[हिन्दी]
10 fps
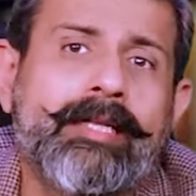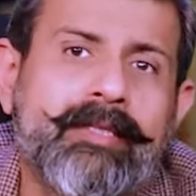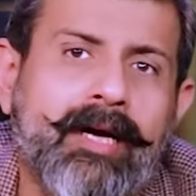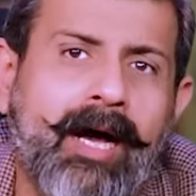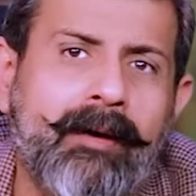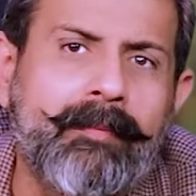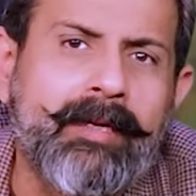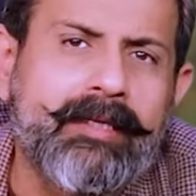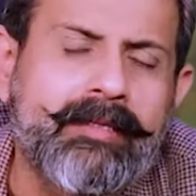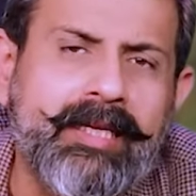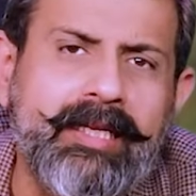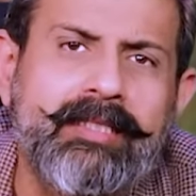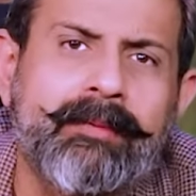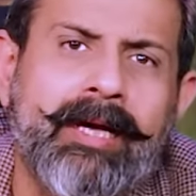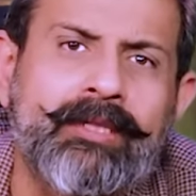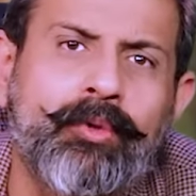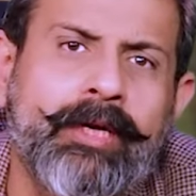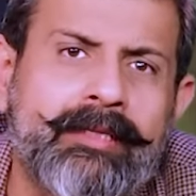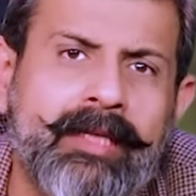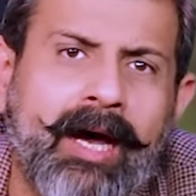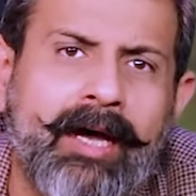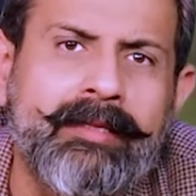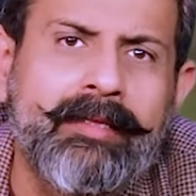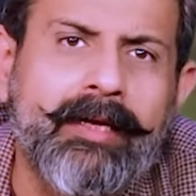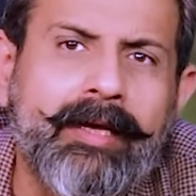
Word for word: का इंतखब दीनी जमातों के तहाद